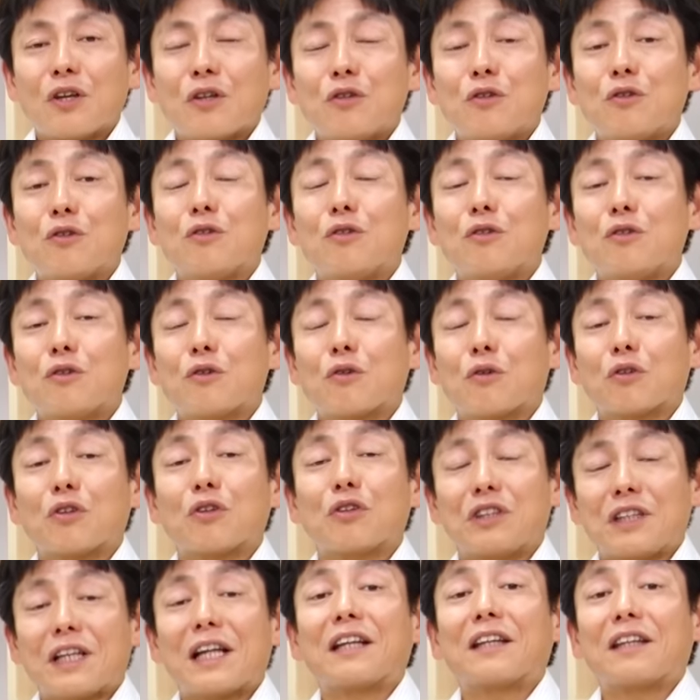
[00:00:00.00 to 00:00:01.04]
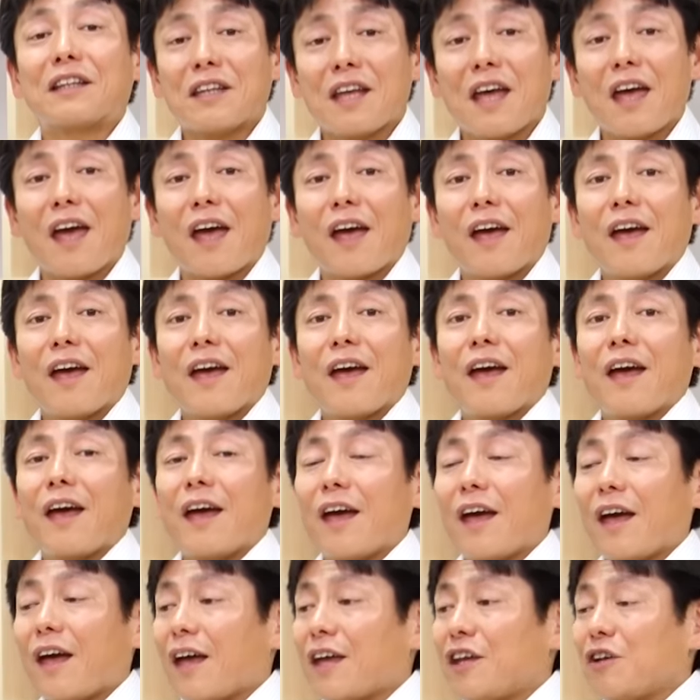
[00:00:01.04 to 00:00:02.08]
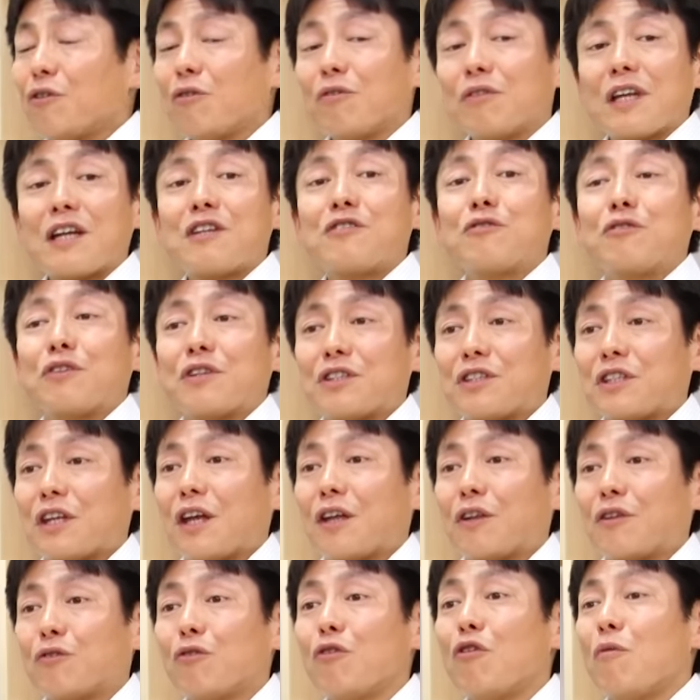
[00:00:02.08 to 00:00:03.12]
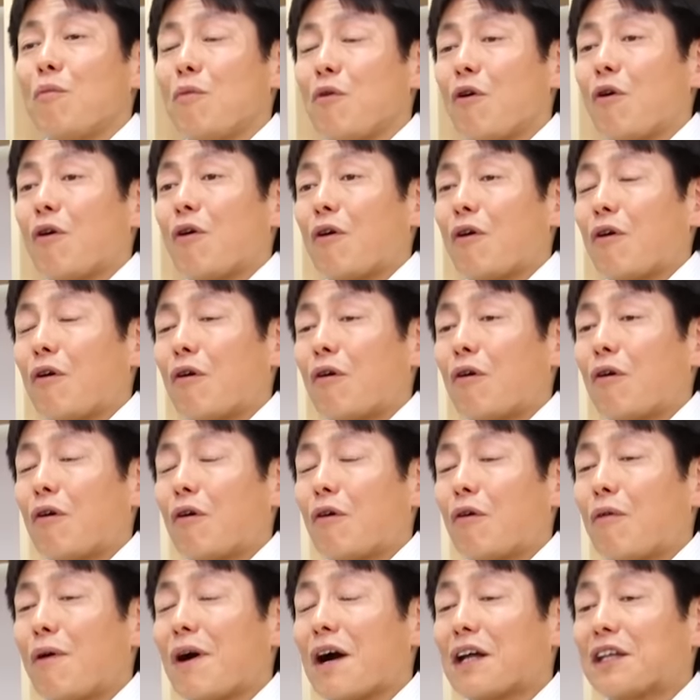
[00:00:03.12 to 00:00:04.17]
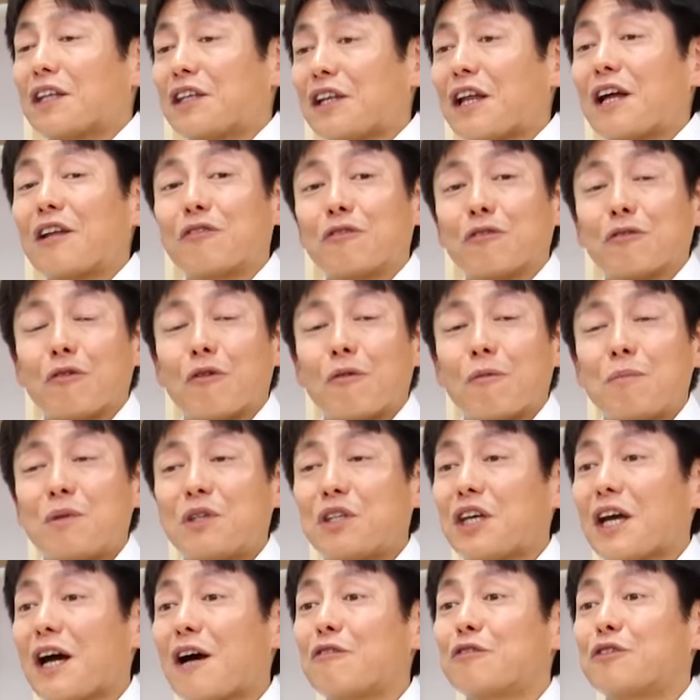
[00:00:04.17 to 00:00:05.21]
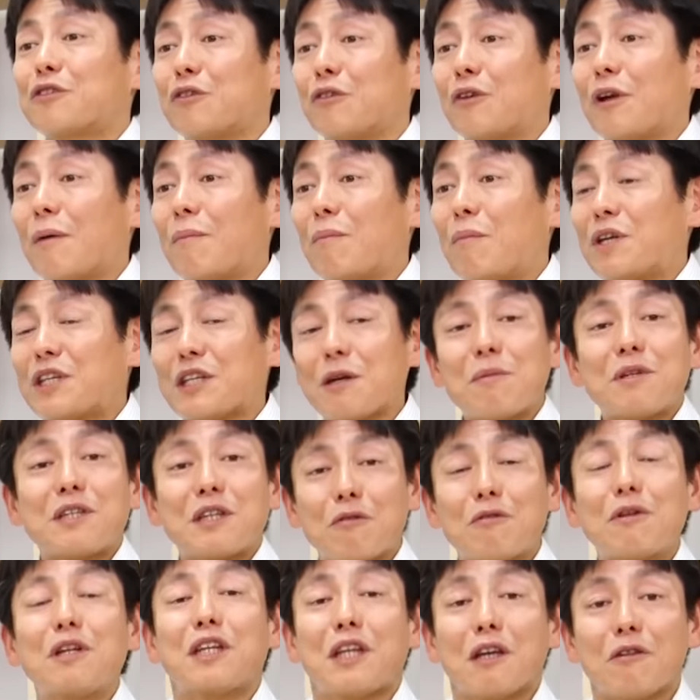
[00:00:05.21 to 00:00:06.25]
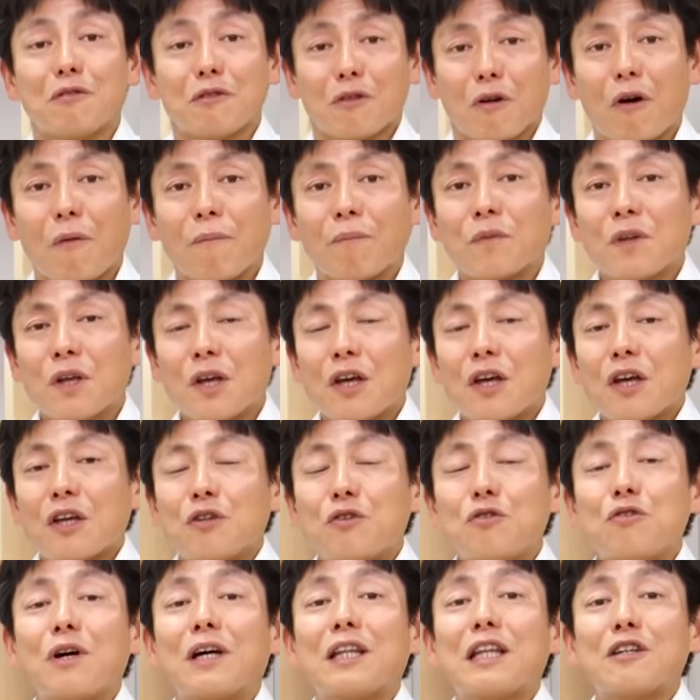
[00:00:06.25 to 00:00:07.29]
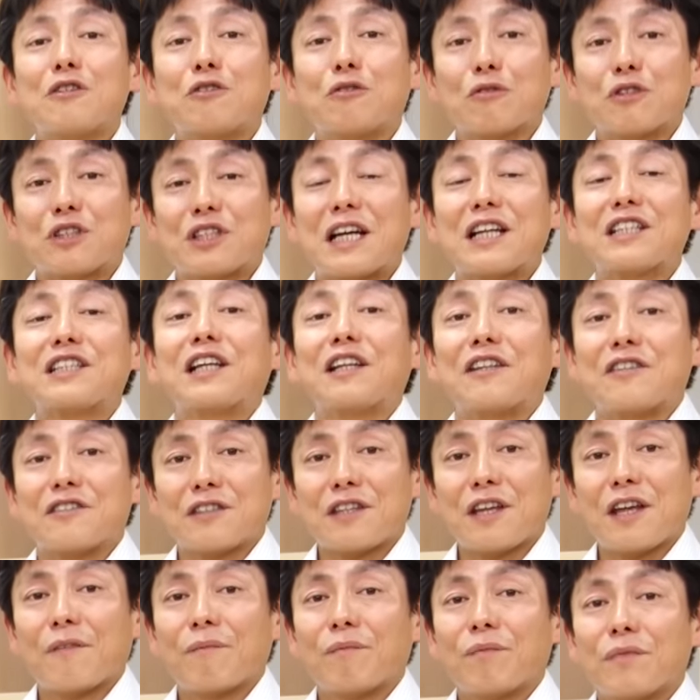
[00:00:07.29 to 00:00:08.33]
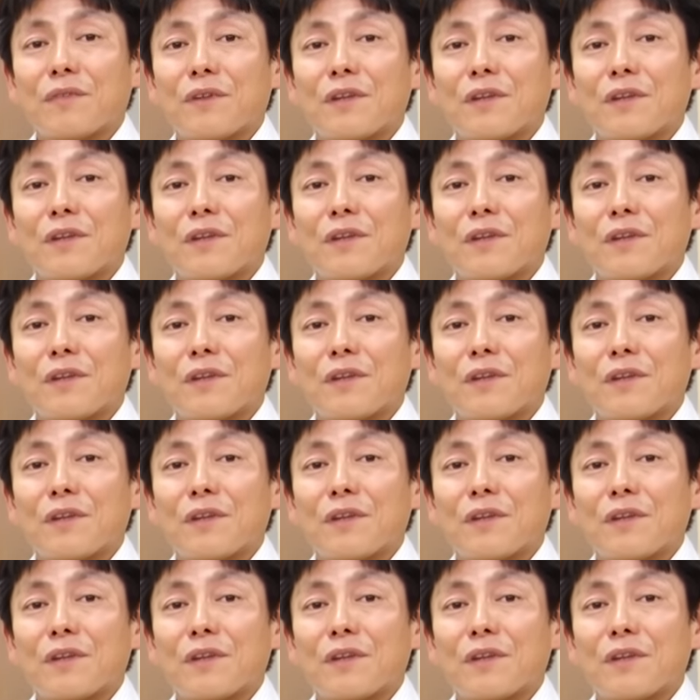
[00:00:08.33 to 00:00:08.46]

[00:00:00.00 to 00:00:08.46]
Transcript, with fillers: いうことになって、えー、いろんな人にですね、どうも我がテナントのミキハウスっていうのはめちゃめちゃ売れてるという話をしだしたんですね。